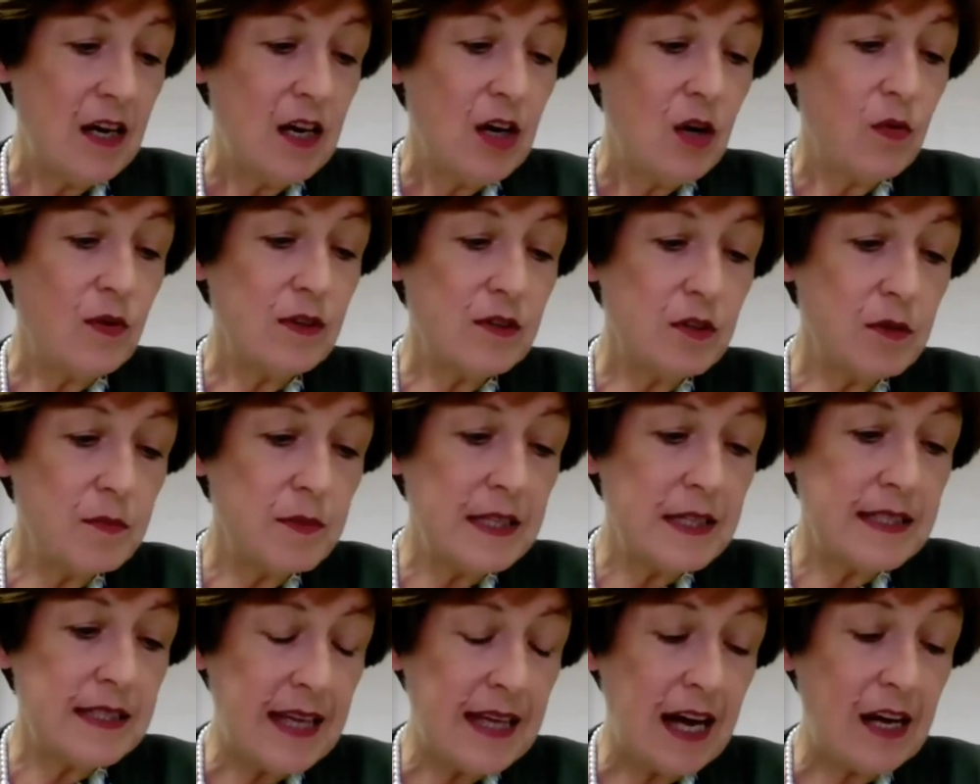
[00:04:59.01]
Questo
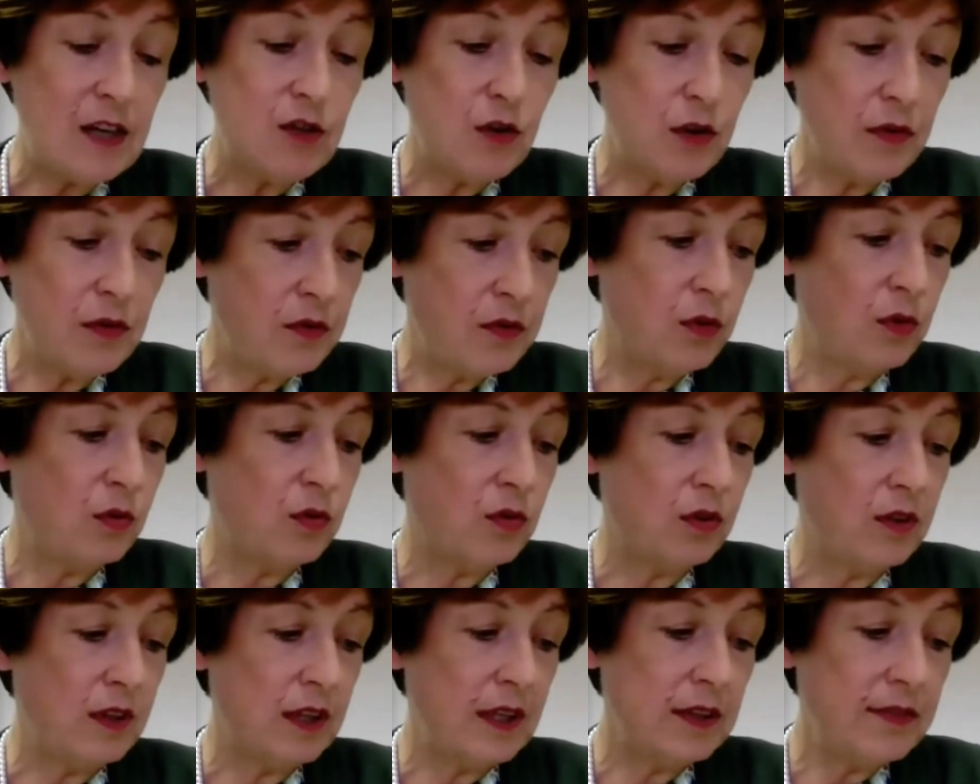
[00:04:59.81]
messaggio è
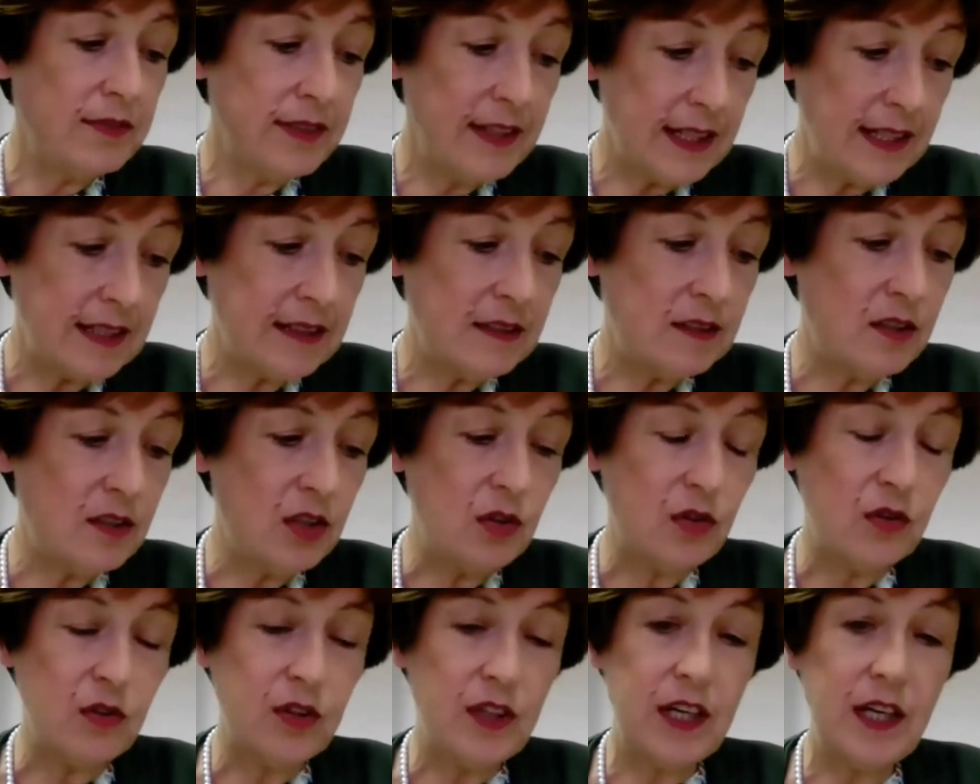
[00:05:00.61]
frutto di
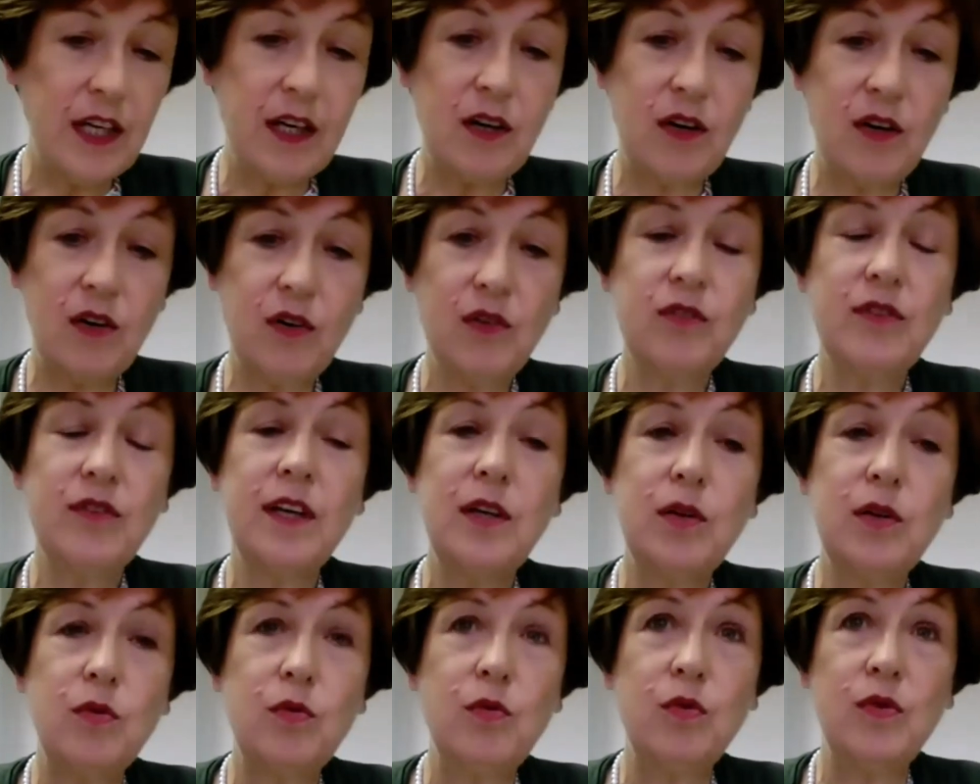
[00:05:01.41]
rivelazioni
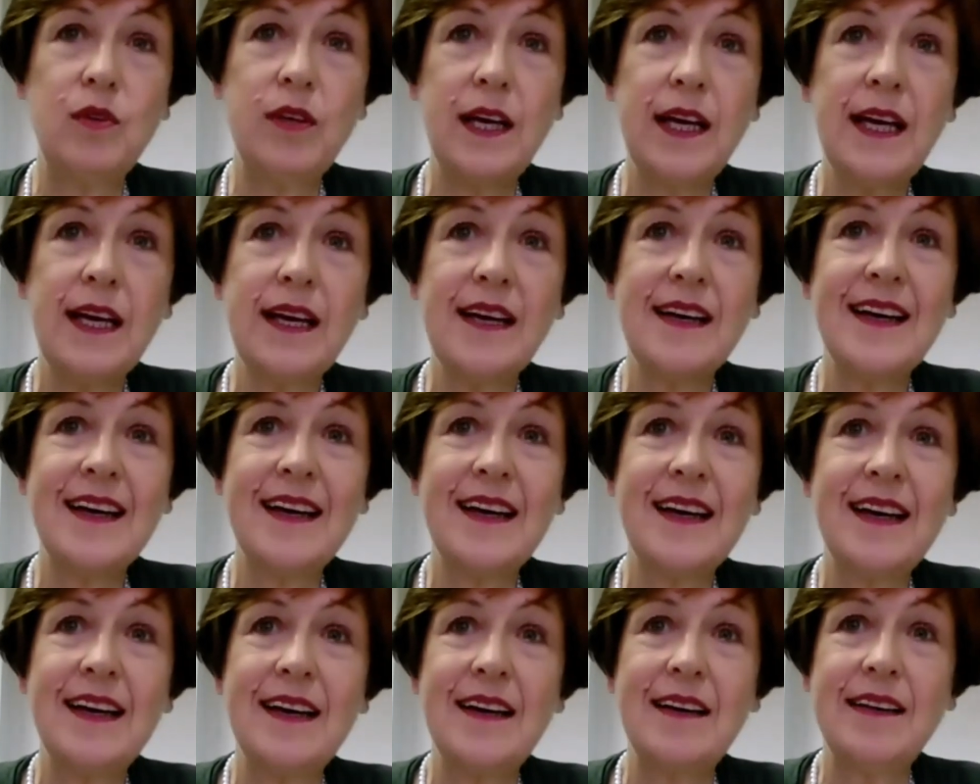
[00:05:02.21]
ottenute
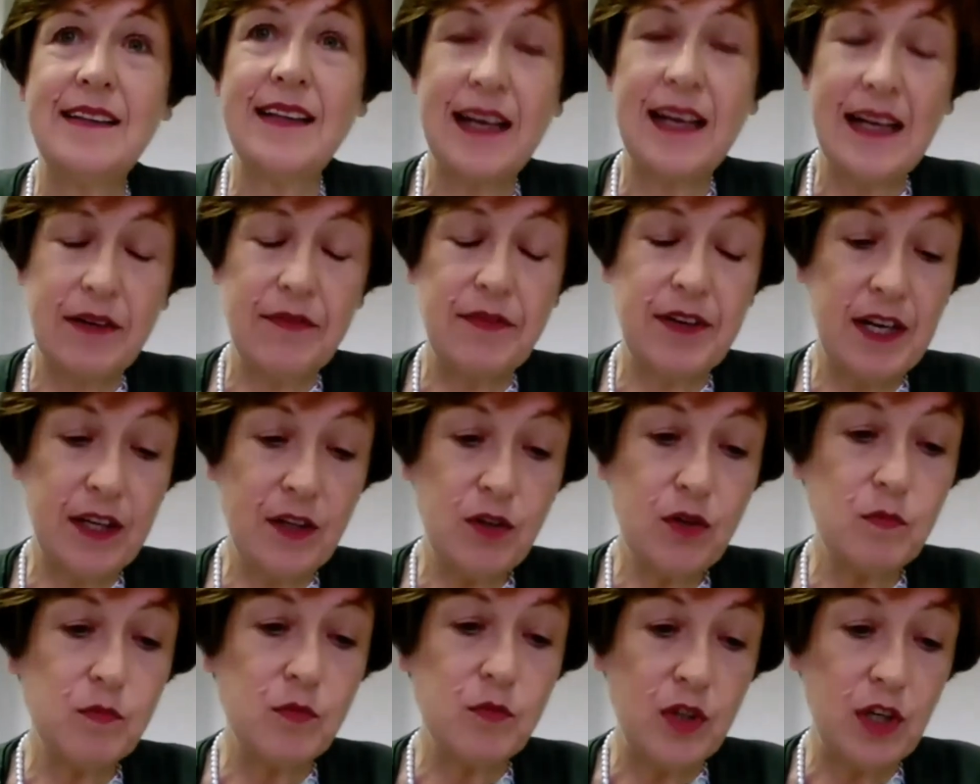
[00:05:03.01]
eh, dal
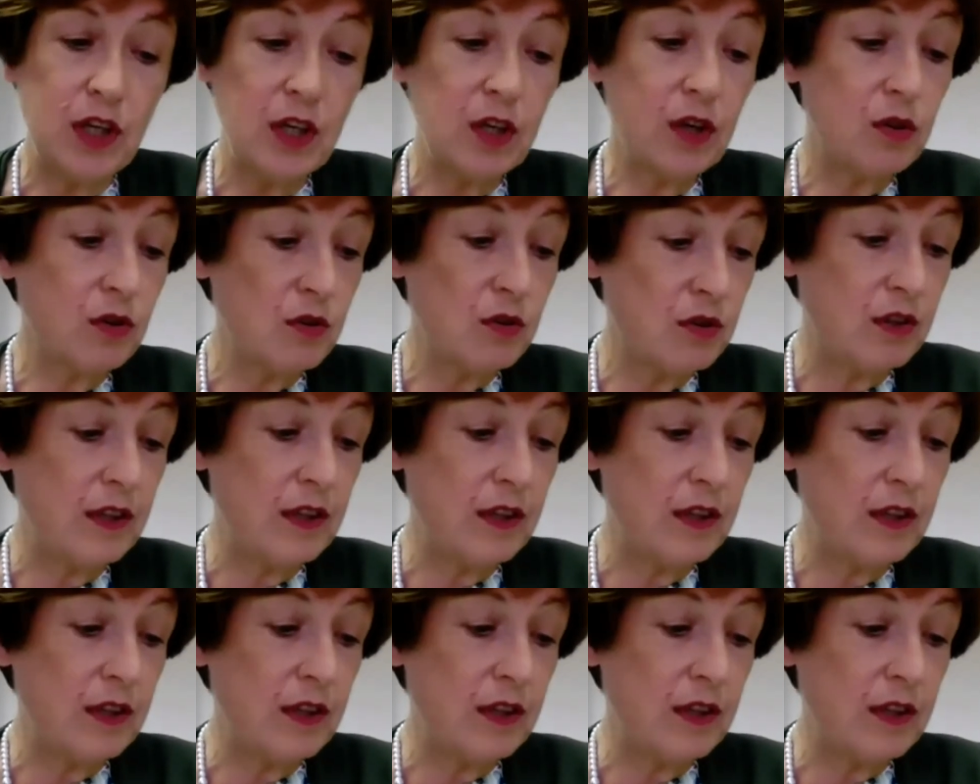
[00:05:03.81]
Reverendo Moon nel corso